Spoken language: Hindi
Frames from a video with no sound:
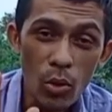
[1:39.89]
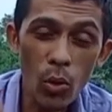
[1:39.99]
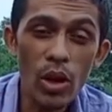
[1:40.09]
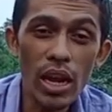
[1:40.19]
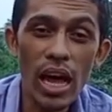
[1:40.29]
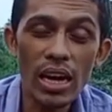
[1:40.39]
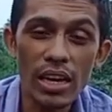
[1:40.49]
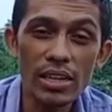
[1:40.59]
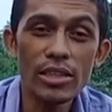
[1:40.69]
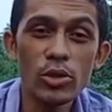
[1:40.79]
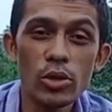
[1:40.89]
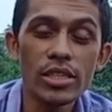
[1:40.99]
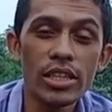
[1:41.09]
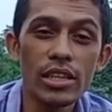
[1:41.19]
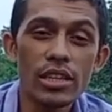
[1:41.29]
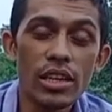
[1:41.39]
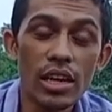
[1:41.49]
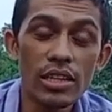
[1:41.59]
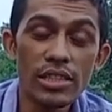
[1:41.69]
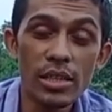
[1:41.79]
कोयला खनिजों
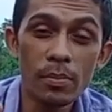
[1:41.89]
खनिज